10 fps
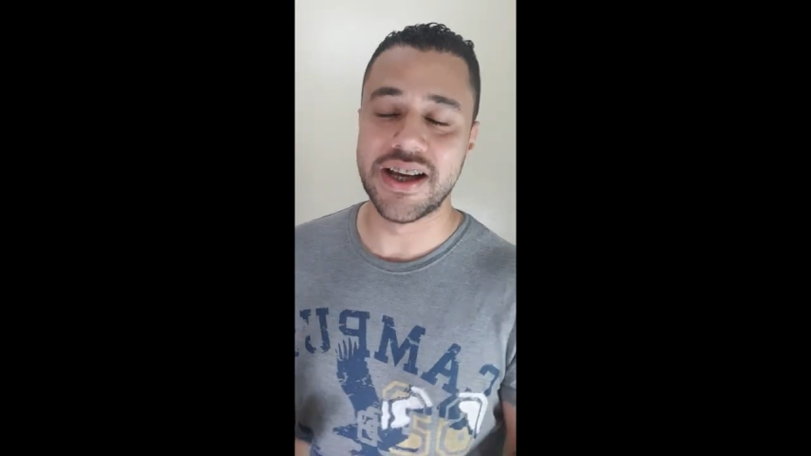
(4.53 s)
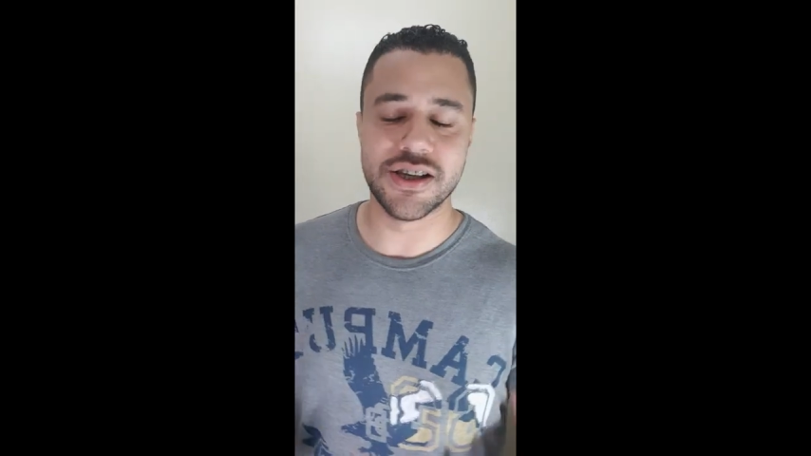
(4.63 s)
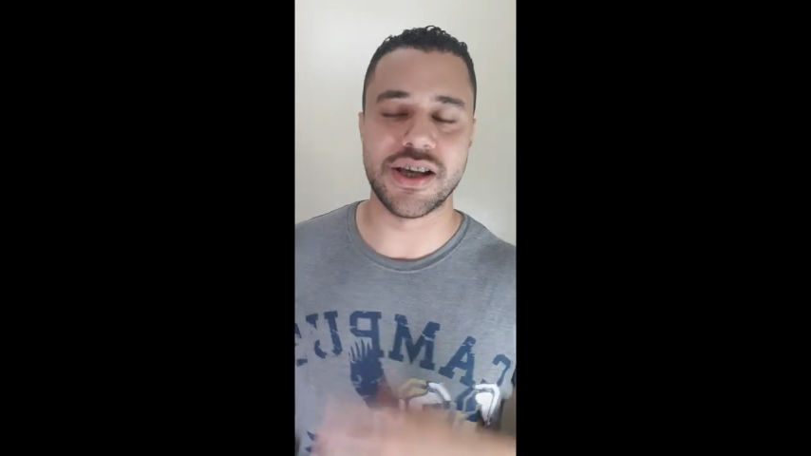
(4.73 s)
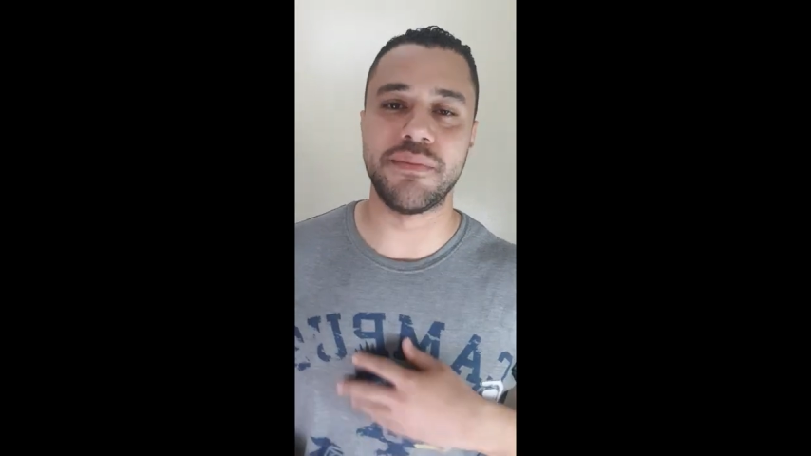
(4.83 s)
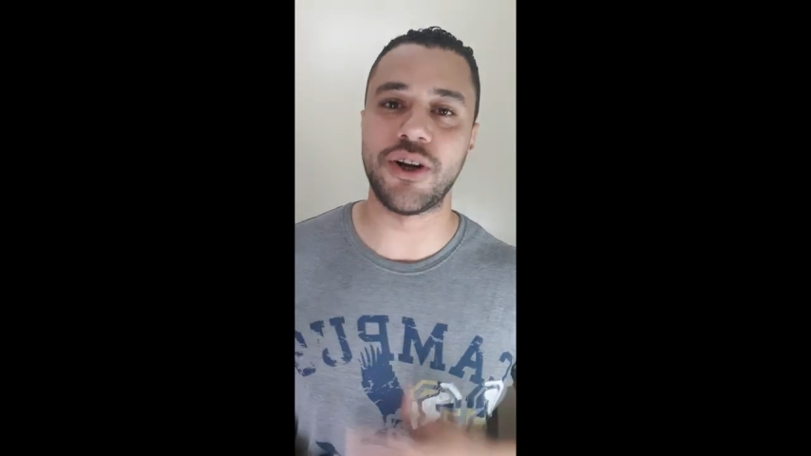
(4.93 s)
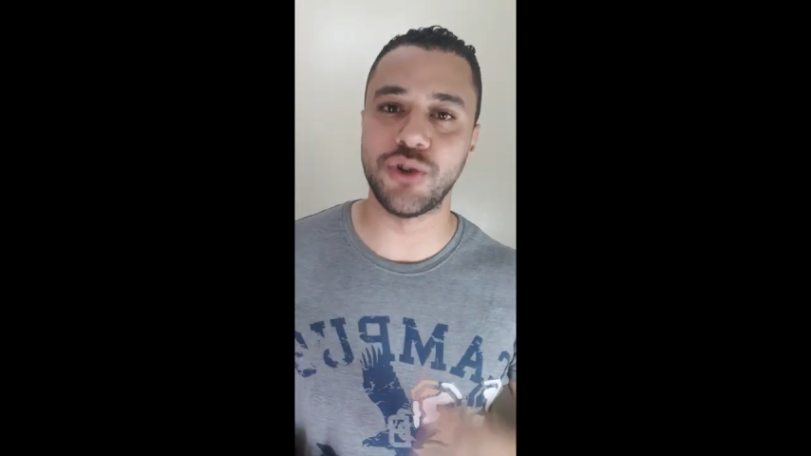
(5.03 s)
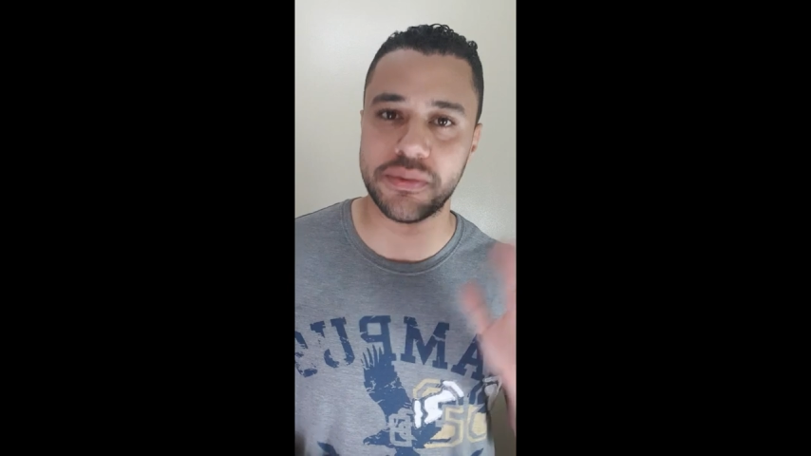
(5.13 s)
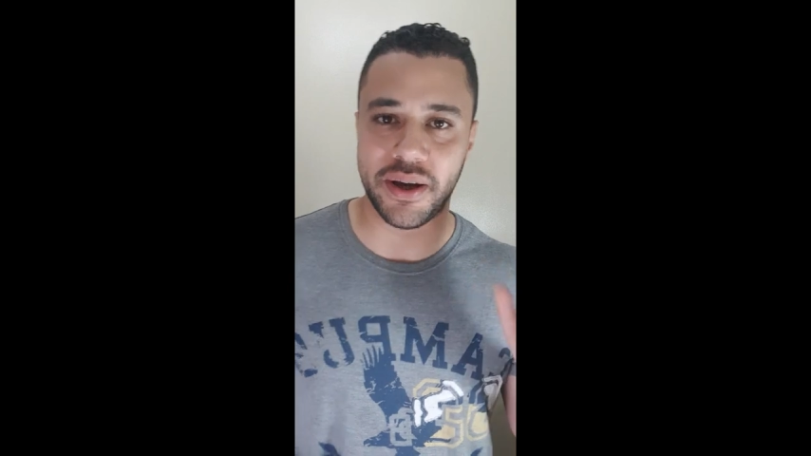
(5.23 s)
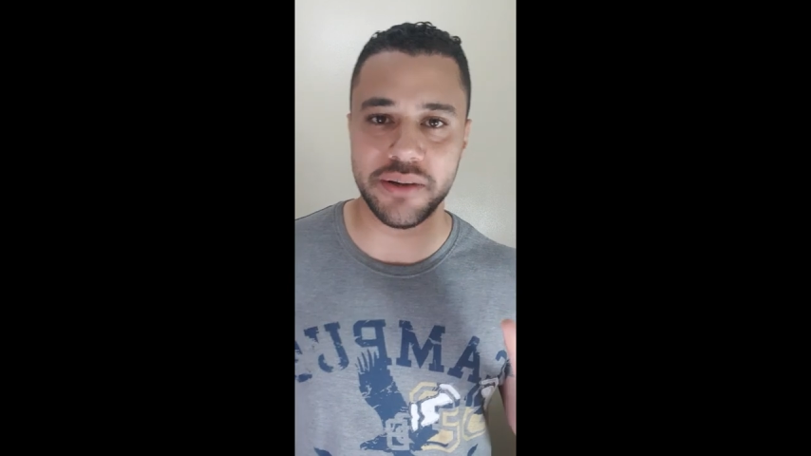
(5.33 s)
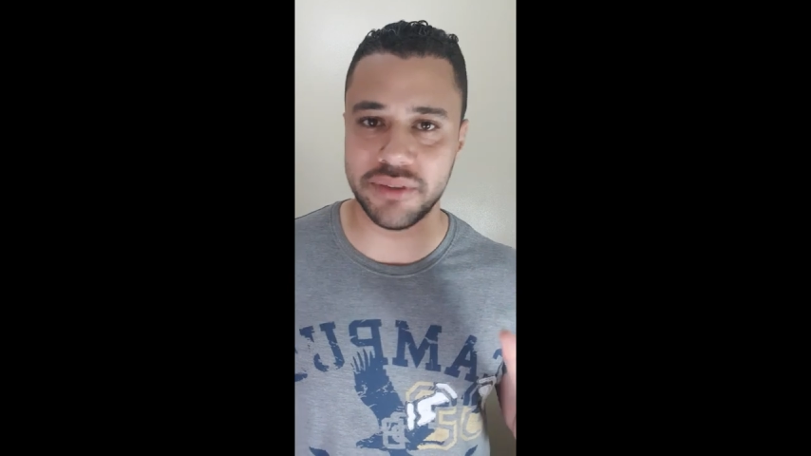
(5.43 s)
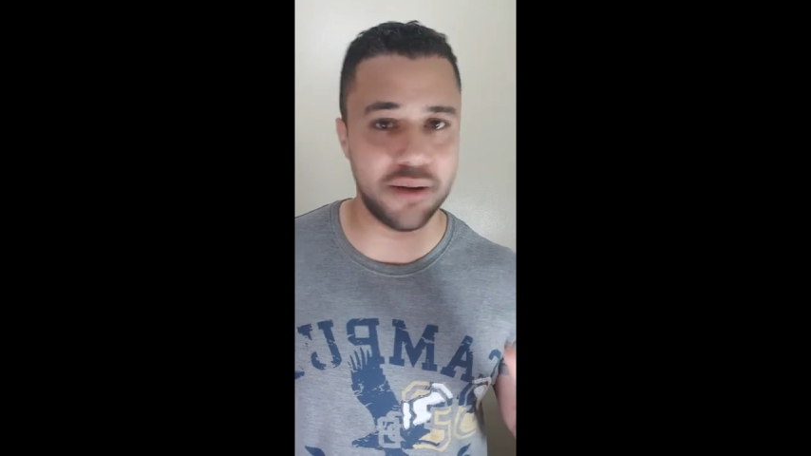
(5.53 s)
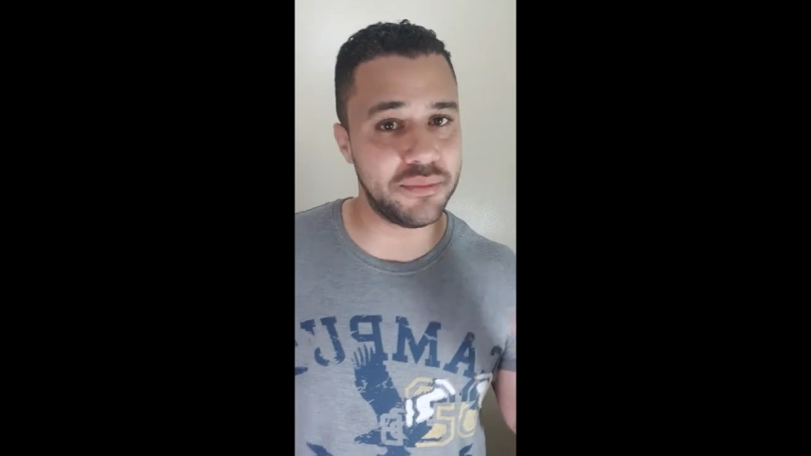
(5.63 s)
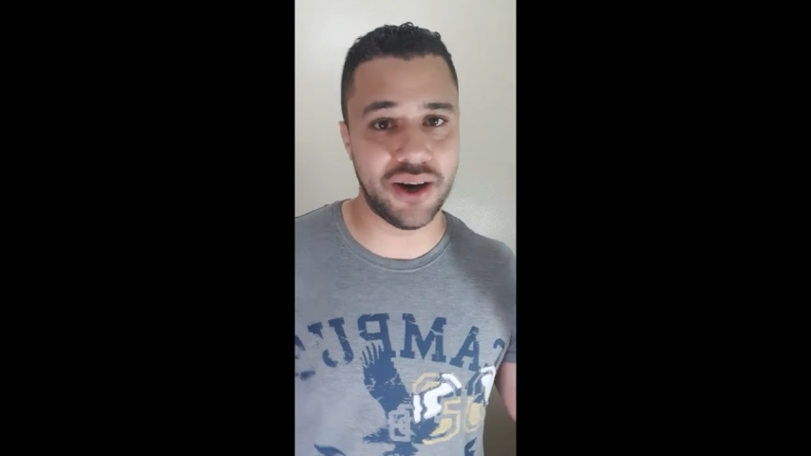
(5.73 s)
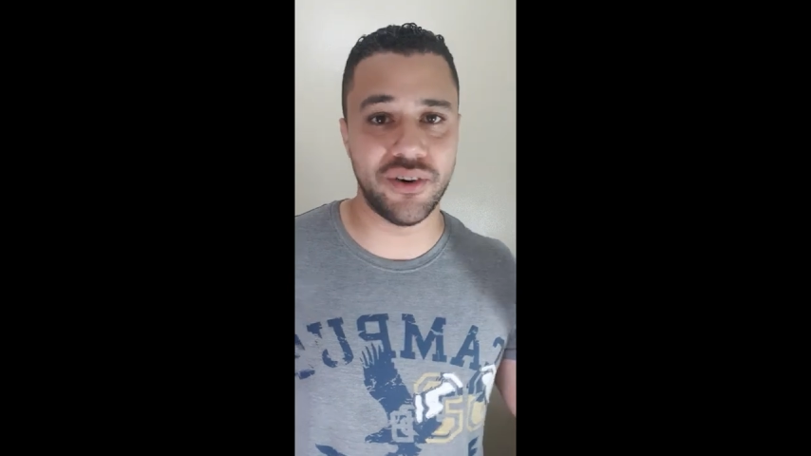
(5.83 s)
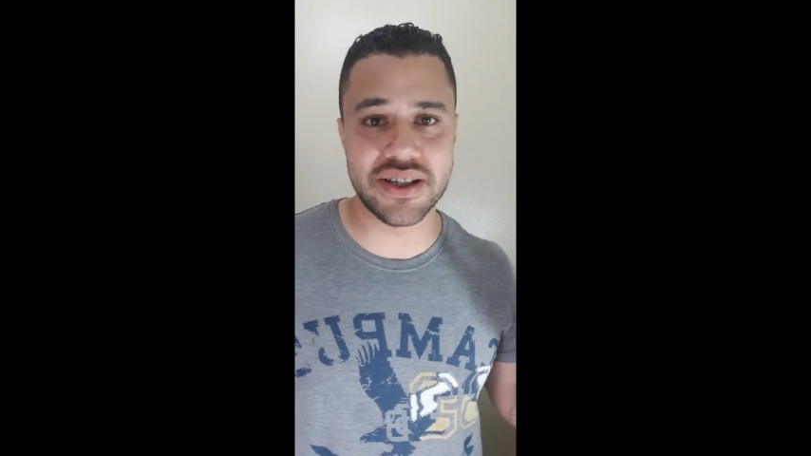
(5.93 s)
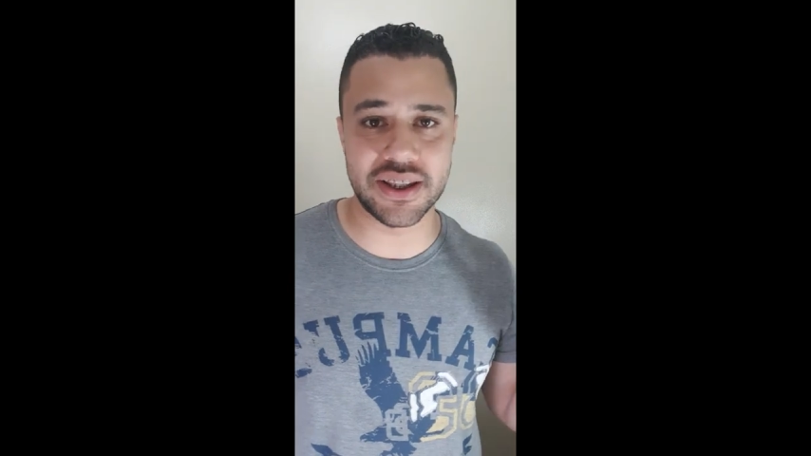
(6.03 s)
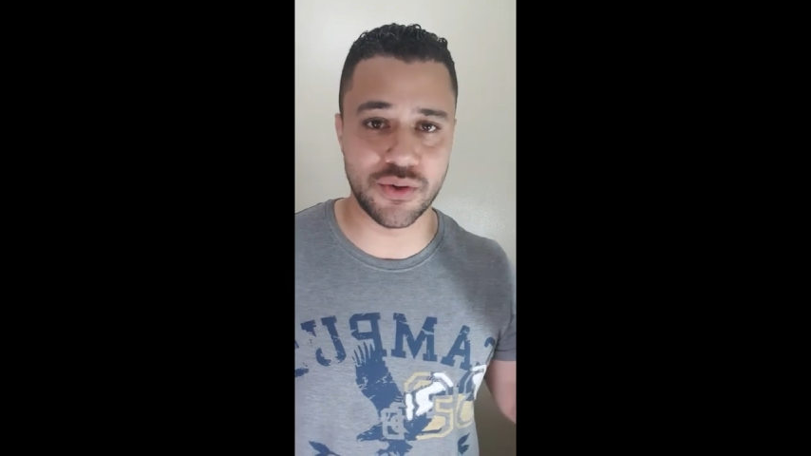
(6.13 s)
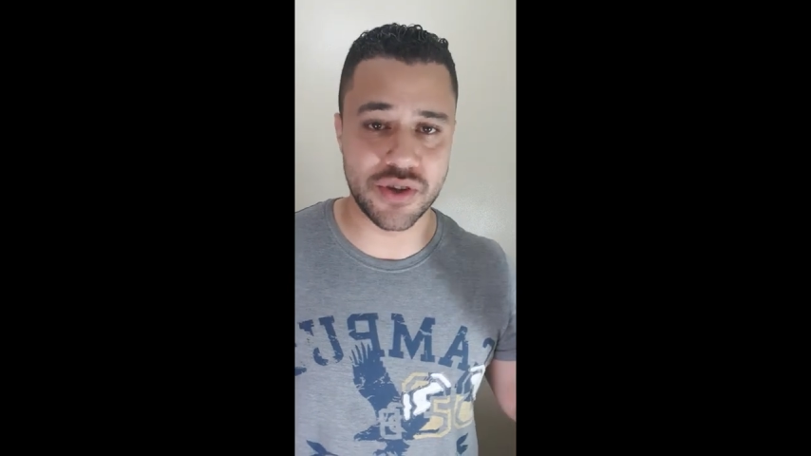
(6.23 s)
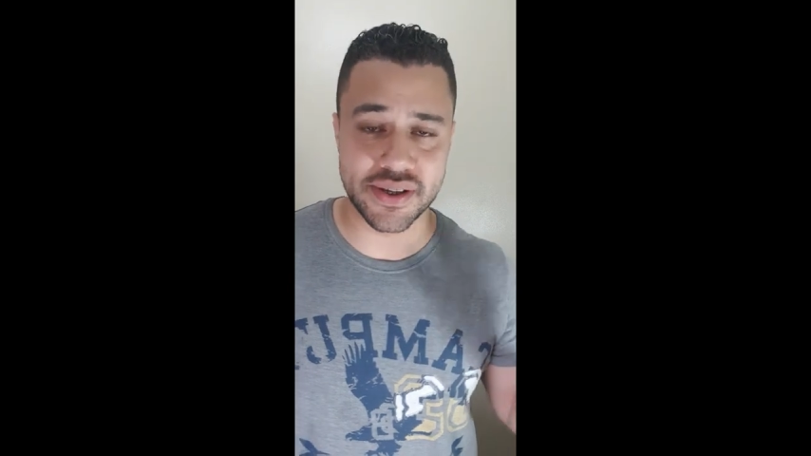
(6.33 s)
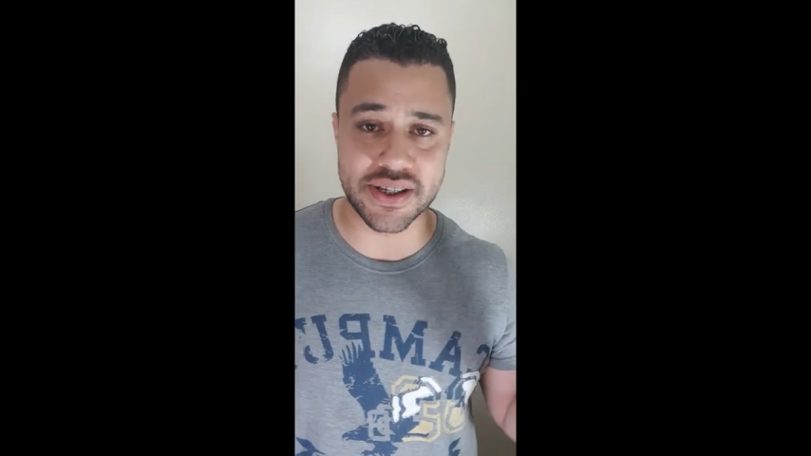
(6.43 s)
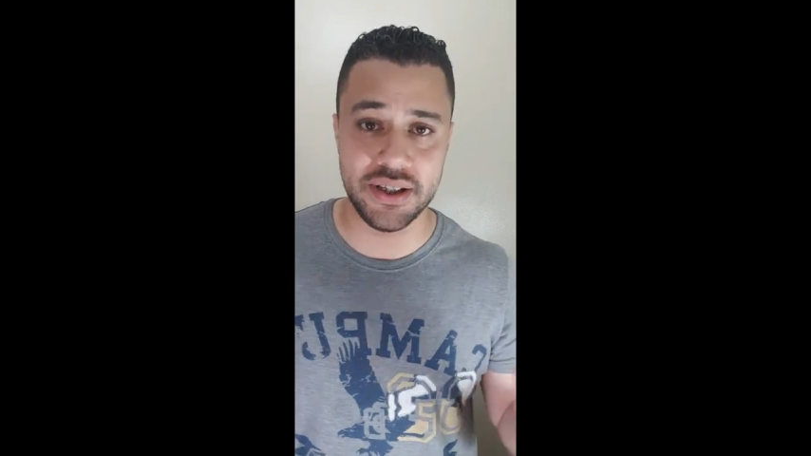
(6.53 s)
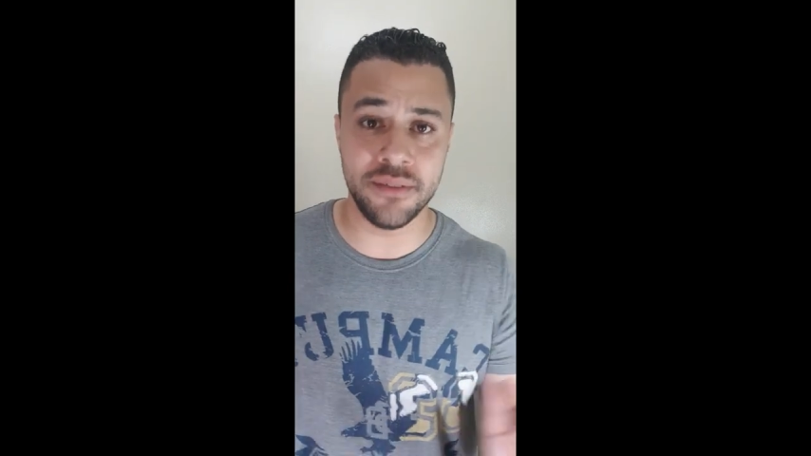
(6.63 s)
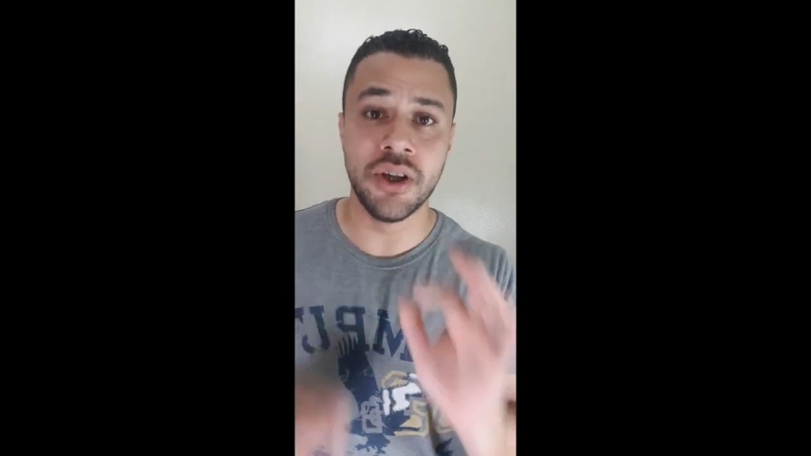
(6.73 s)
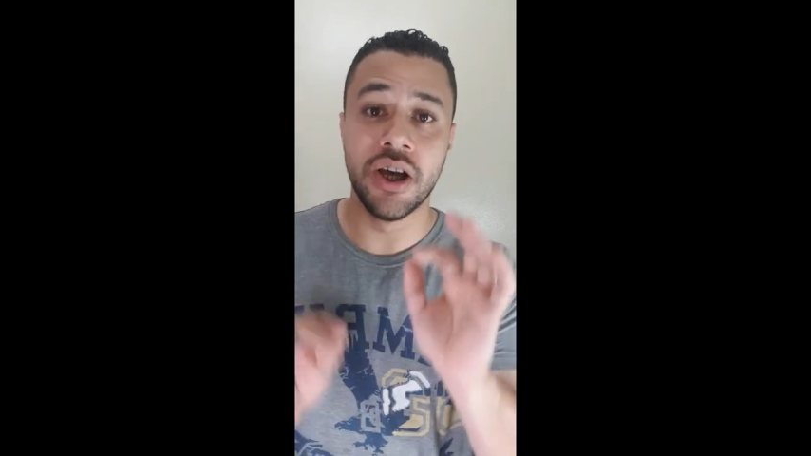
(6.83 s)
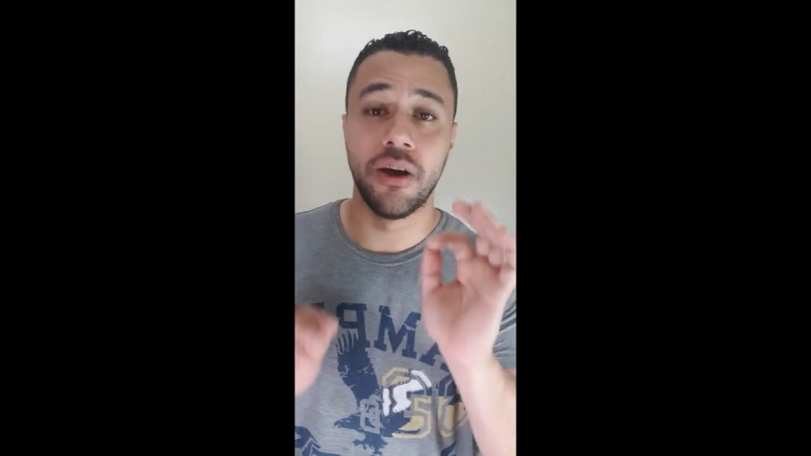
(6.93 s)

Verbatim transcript: زي ما انا كنت بعاني منها من حوالي 6 او 7 سنين